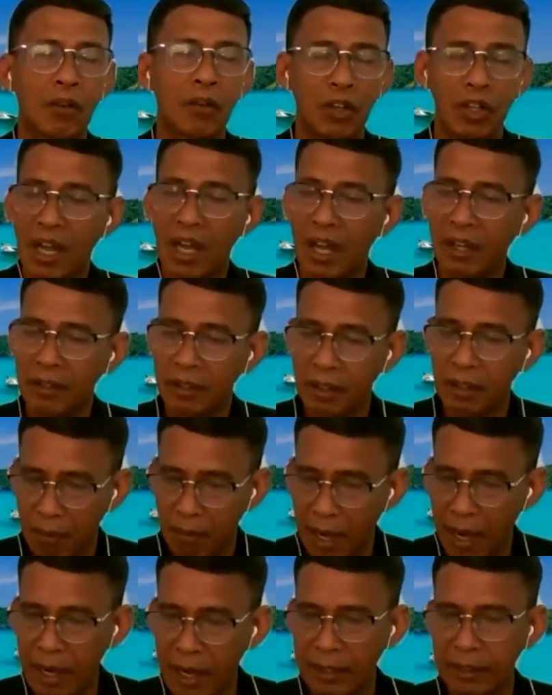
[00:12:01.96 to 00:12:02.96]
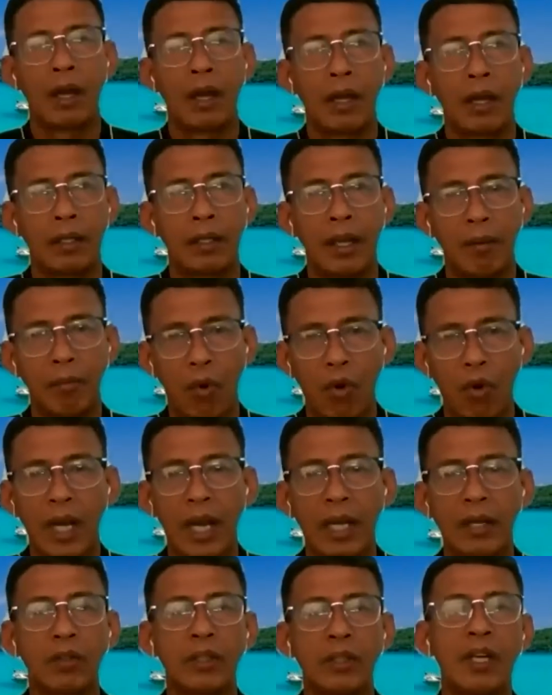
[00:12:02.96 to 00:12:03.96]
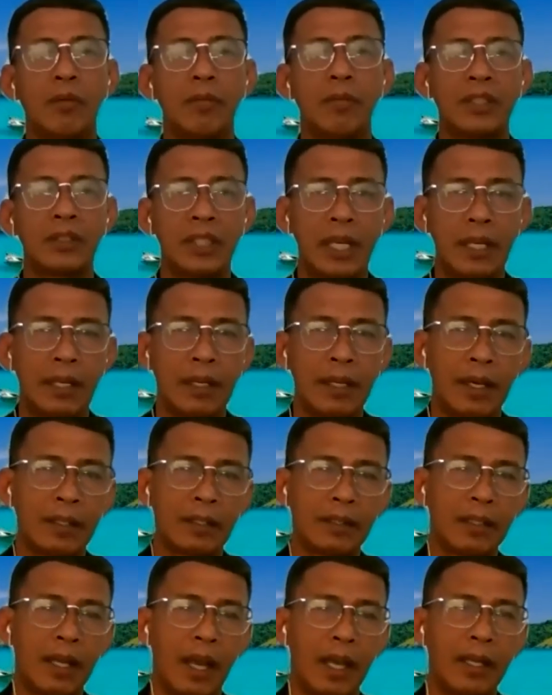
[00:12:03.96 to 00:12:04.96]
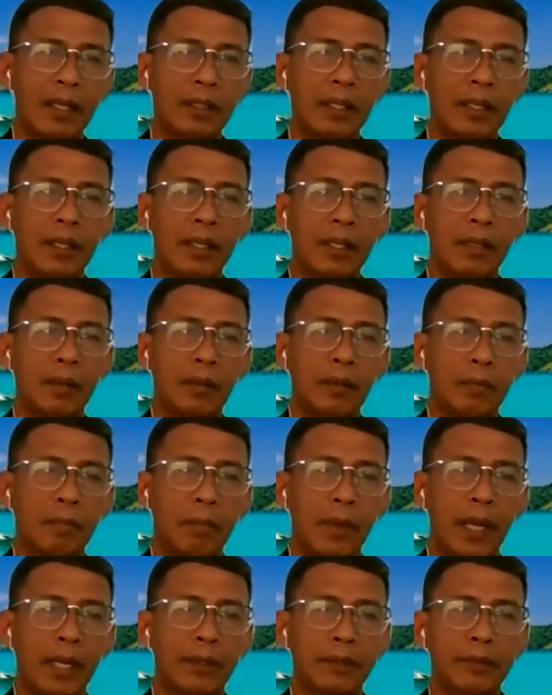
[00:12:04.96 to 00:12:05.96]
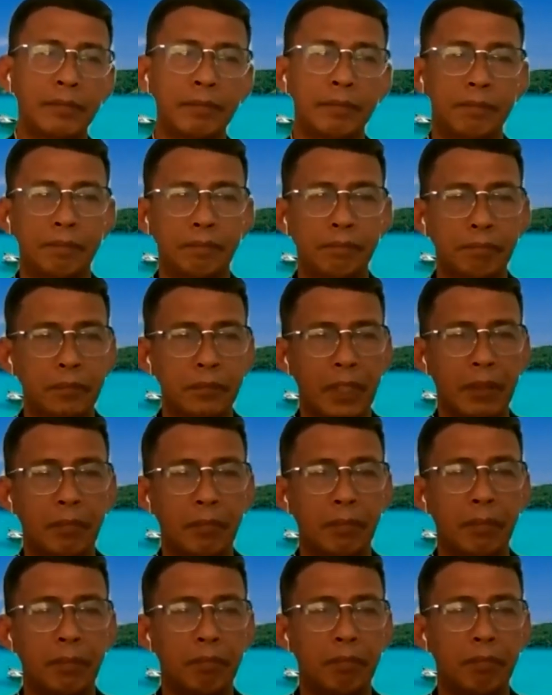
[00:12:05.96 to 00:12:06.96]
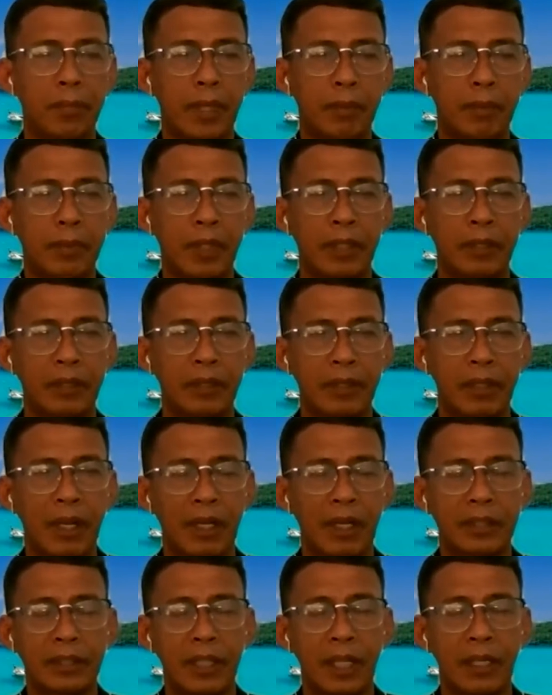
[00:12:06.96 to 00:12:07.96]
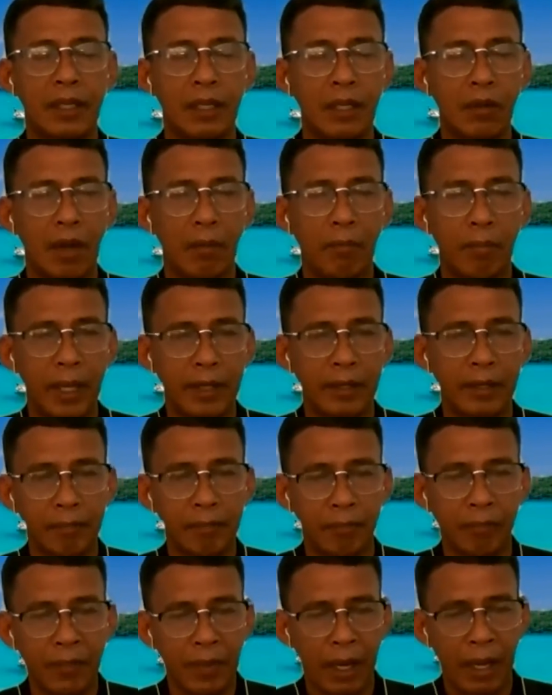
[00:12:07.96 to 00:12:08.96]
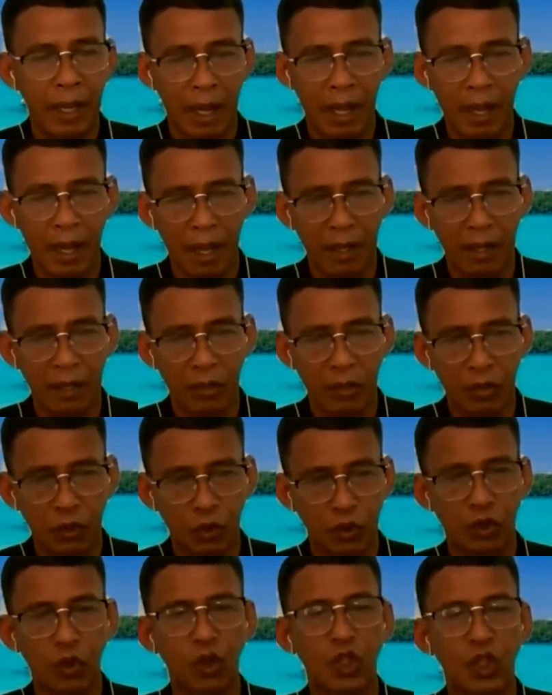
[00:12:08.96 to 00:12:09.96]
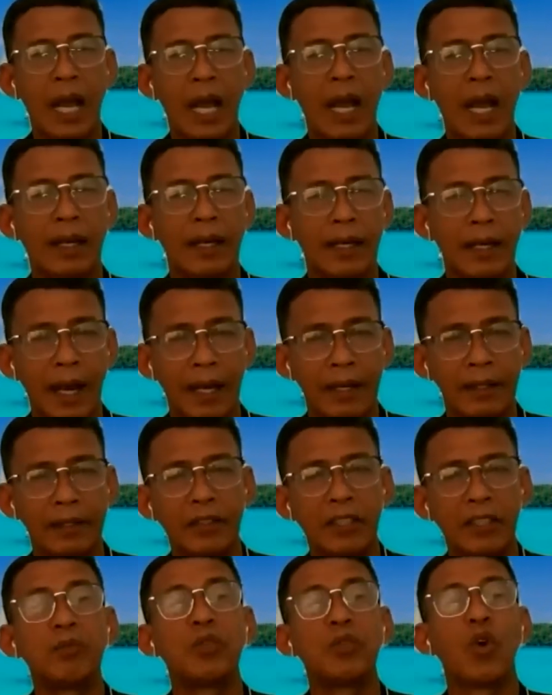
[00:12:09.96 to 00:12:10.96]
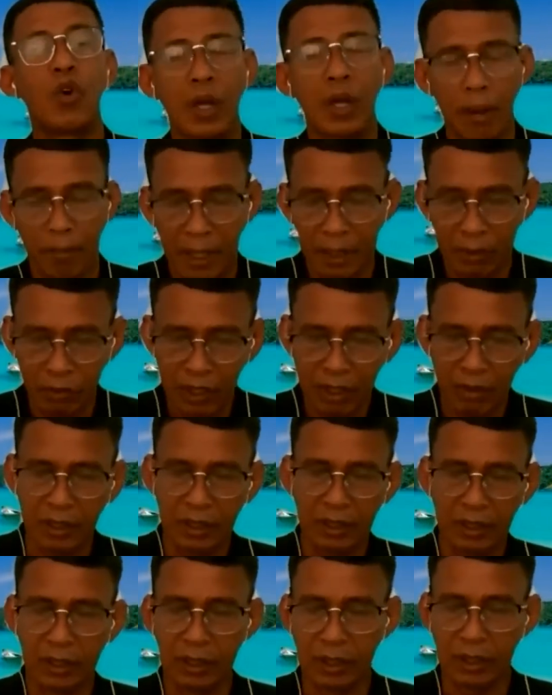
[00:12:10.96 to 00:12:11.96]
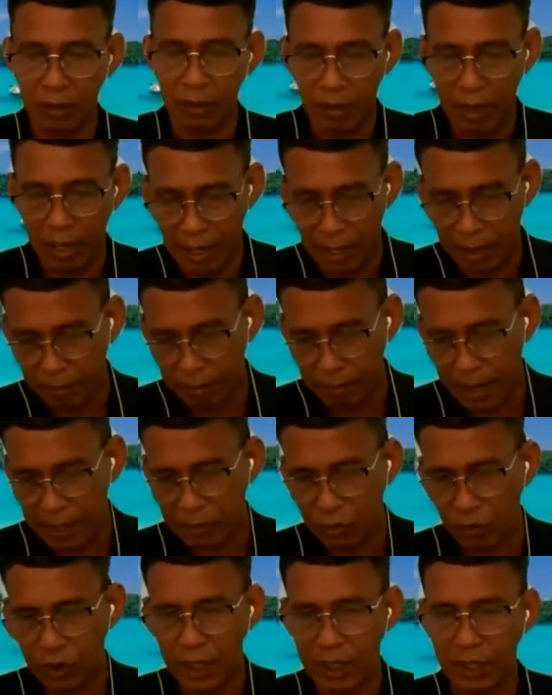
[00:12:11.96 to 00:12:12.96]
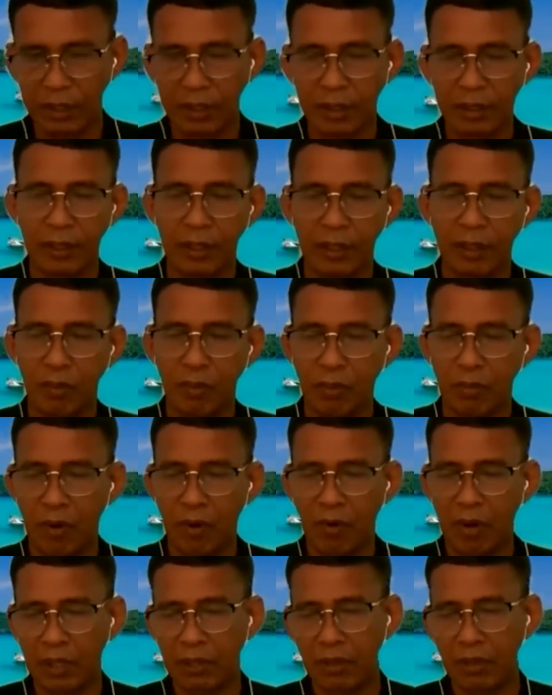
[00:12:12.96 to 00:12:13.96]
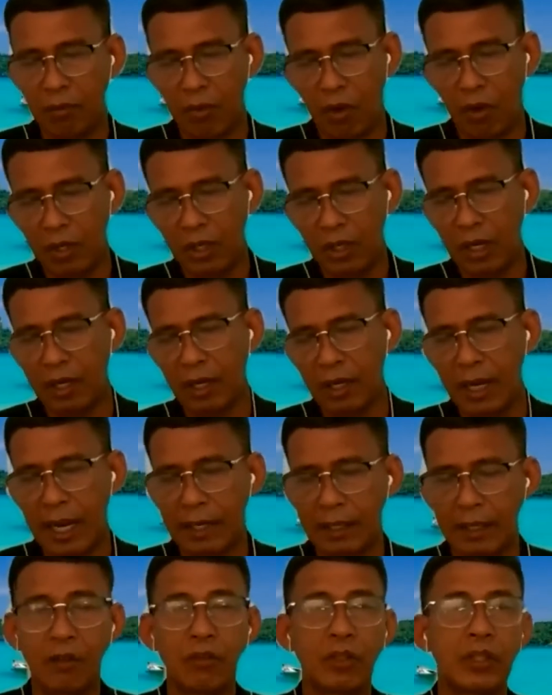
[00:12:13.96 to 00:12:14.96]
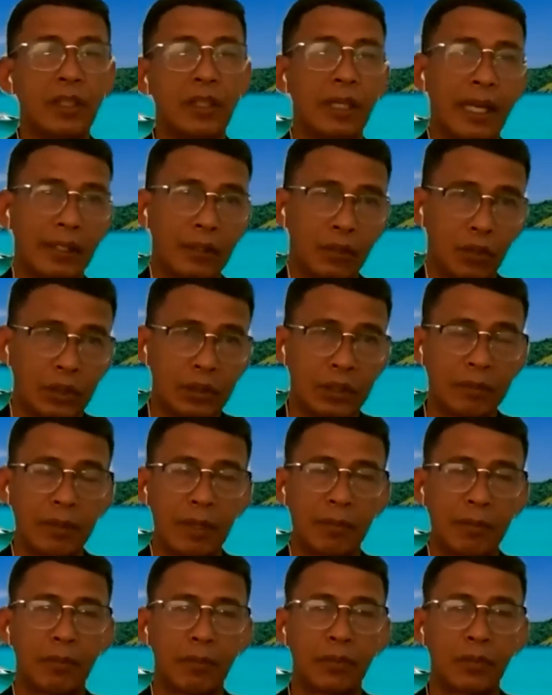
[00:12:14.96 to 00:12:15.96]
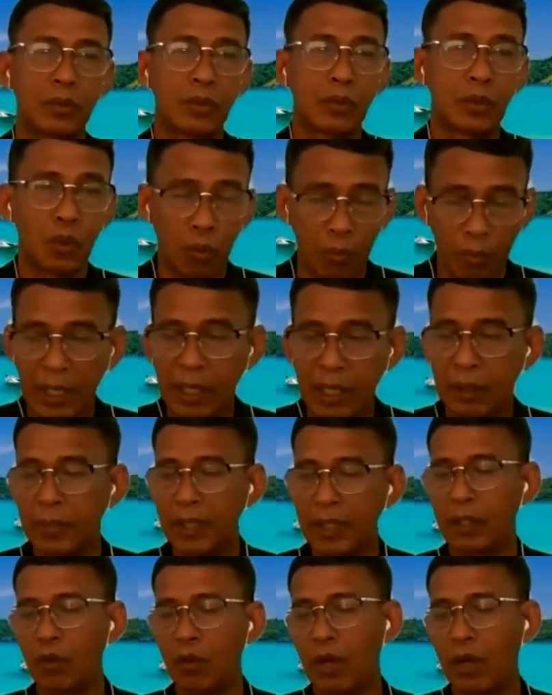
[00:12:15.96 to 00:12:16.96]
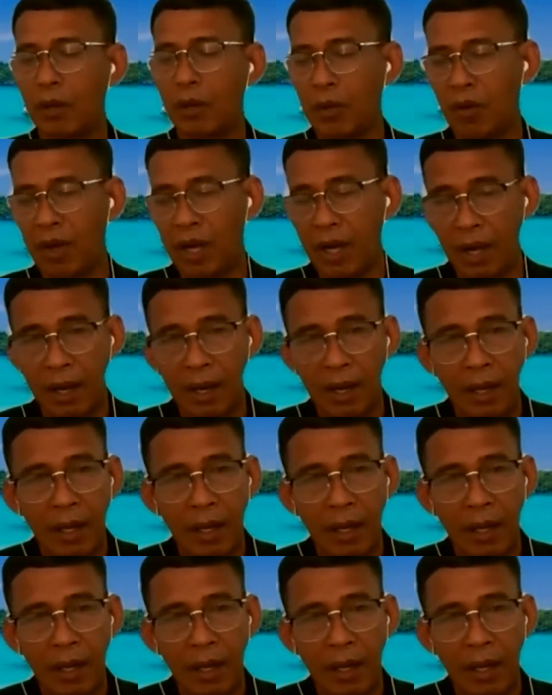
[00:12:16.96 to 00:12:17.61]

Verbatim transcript: ค่อนข้างเยอะมากถ้ามองการท่องเที่ยวเป็นเส้นเลือดใหญ่ที่เป็นมันมันเหมือนคลัสเตอร์หรือว่าเป็นจุดศูนย์กลางในการเชื่อมโยงกับแหล่งเที่ยวอื่นหรือว่าภาคธุรกิจอื่นเนี่ย ผมมองว่าต้องมองเรื่องการเข้าถึงแหล่งทุนสำหรับกลุ่มเออมีด้วย เพราะว่า